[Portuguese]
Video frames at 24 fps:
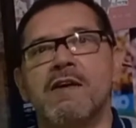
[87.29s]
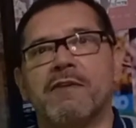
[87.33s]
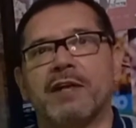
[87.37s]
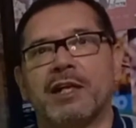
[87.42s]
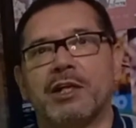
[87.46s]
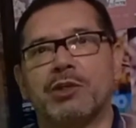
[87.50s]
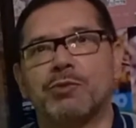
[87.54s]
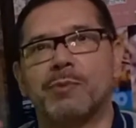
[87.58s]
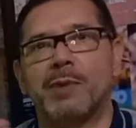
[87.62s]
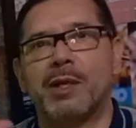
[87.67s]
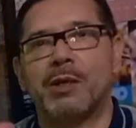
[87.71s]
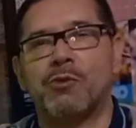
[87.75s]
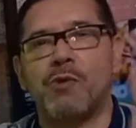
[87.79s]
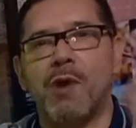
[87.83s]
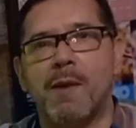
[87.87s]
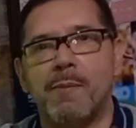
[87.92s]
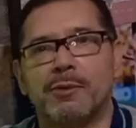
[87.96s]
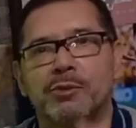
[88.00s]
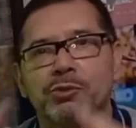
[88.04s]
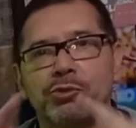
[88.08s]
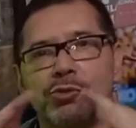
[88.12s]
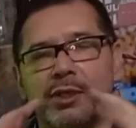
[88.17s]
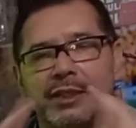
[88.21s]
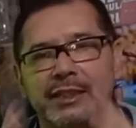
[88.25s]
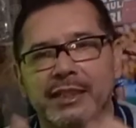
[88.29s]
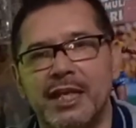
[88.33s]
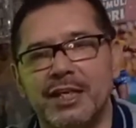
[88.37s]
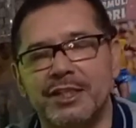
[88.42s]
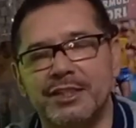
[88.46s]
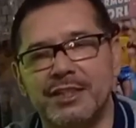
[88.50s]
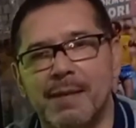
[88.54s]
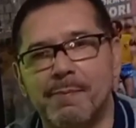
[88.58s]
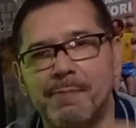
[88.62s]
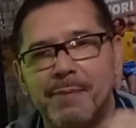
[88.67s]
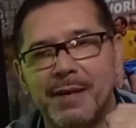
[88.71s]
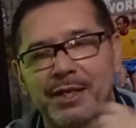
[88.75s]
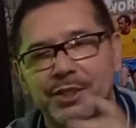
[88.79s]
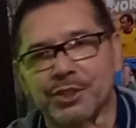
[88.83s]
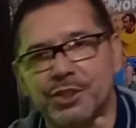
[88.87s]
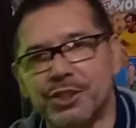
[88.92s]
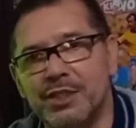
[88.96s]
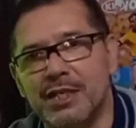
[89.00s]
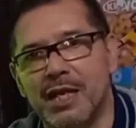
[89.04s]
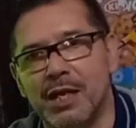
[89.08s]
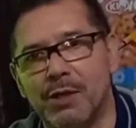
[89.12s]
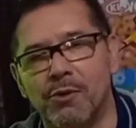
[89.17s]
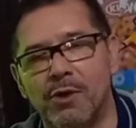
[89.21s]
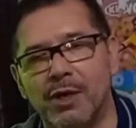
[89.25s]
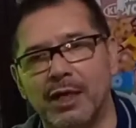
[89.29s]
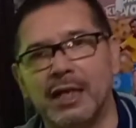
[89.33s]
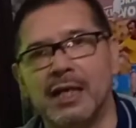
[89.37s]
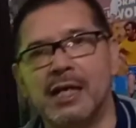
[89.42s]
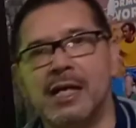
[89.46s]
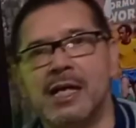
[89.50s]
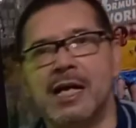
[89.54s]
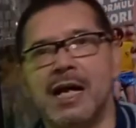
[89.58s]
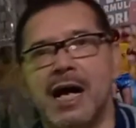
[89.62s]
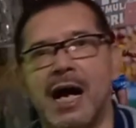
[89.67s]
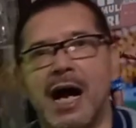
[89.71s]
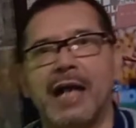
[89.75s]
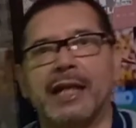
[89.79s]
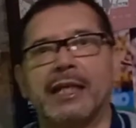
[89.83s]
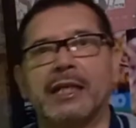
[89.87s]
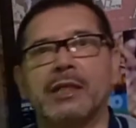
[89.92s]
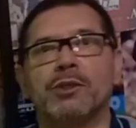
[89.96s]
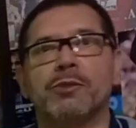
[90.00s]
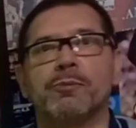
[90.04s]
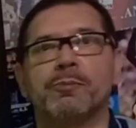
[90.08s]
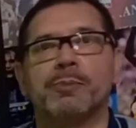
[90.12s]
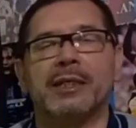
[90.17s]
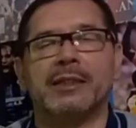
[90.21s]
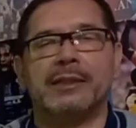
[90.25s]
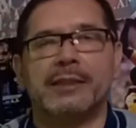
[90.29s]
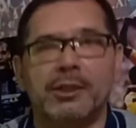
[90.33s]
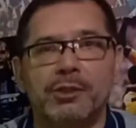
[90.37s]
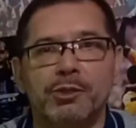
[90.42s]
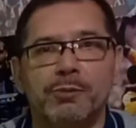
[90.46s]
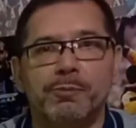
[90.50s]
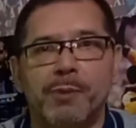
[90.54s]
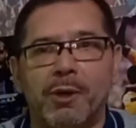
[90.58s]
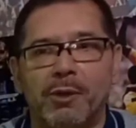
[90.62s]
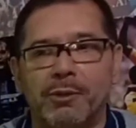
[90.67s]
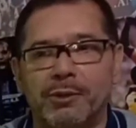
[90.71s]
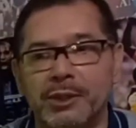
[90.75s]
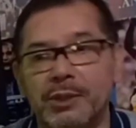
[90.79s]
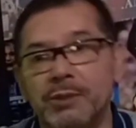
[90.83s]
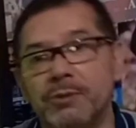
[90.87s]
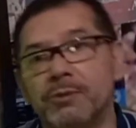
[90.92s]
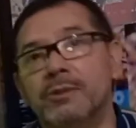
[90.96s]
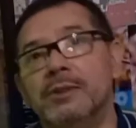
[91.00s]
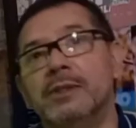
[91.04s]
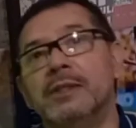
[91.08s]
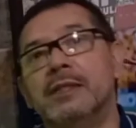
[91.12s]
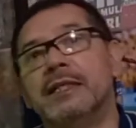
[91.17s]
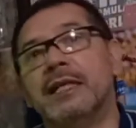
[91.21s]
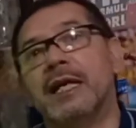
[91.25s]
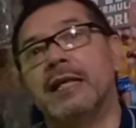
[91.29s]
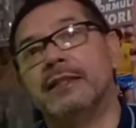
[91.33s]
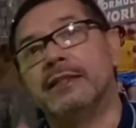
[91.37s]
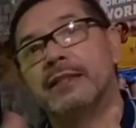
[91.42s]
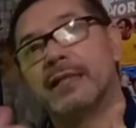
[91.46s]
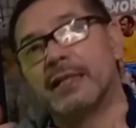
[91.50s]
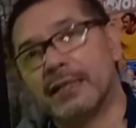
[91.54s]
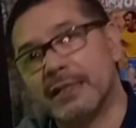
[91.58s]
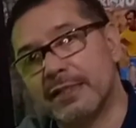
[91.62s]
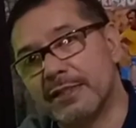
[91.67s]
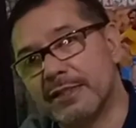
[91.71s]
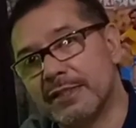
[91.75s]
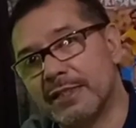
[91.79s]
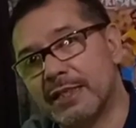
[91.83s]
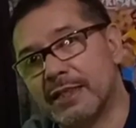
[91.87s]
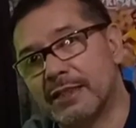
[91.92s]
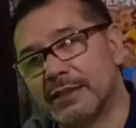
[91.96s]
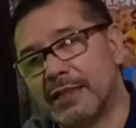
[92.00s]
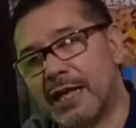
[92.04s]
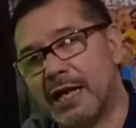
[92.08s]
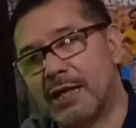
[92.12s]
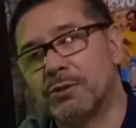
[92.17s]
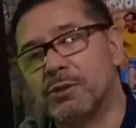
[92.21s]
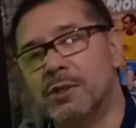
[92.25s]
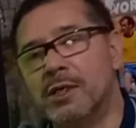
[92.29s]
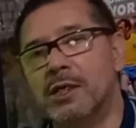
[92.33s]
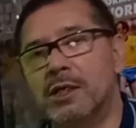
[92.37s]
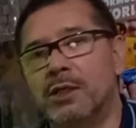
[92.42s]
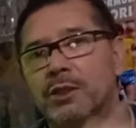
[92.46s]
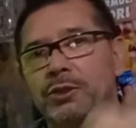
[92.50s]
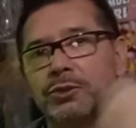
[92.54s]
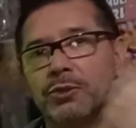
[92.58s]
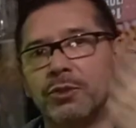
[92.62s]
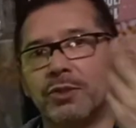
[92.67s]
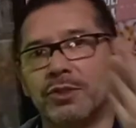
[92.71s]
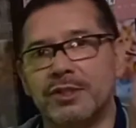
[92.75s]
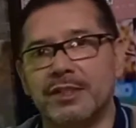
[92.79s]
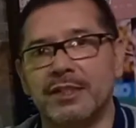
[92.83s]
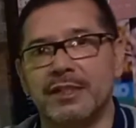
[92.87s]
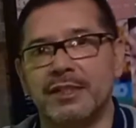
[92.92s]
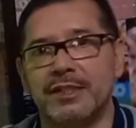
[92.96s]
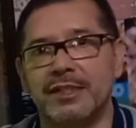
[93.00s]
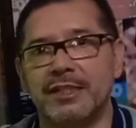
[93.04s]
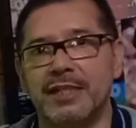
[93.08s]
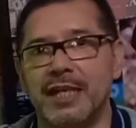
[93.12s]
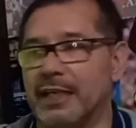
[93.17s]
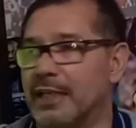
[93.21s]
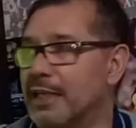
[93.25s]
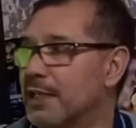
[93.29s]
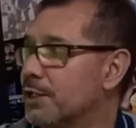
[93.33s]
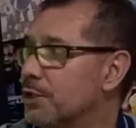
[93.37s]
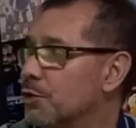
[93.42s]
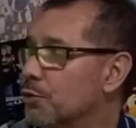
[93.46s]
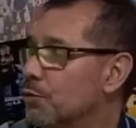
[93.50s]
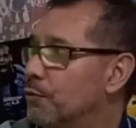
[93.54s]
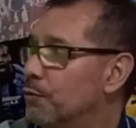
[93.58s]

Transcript: Falamos sobre a Copa do Nordeste a partir de agora, aqui no Plantão do Paulinho e a liderança, claro, dos cearenses.